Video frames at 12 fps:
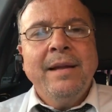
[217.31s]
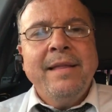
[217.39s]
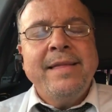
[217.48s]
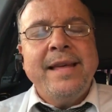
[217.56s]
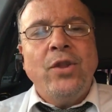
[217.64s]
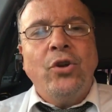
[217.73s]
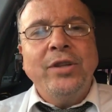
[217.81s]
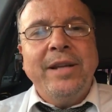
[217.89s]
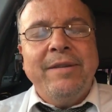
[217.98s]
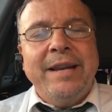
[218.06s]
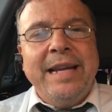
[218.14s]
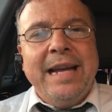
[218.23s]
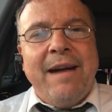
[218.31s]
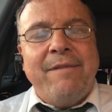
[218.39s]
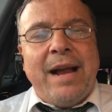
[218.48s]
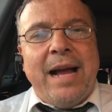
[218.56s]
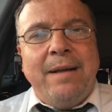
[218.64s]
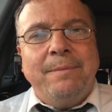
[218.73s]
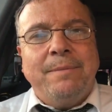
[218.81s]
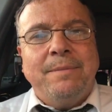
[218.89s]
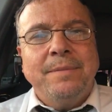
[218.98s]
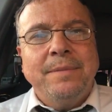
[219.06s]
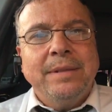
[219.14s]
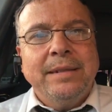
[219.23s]
¿De dónde venía Abraham?
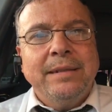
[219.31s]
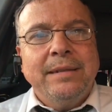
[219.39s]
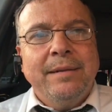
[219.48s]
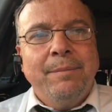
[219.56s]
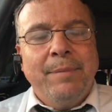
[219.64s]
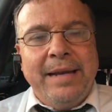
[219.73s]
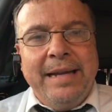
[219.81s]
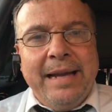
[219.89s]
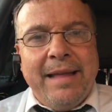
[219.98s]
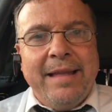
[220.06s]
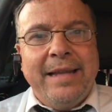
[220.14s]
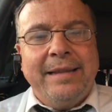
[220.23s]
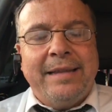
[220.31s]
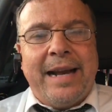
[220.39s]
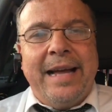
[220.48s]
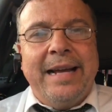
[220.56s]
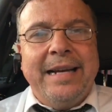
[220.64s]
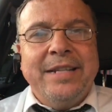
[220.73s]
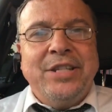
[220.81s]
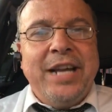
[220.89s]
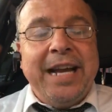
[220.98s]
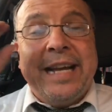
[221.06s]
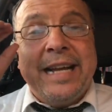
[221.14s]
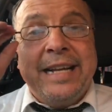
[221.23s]
¿Venía de traer el
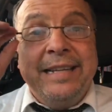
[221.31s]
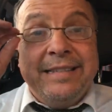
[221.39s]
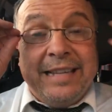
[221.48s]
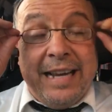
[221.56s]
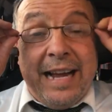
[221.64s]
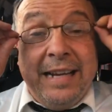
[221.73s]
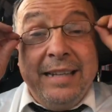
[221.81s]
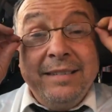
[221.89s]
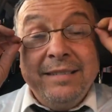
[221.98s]
cheque quincenal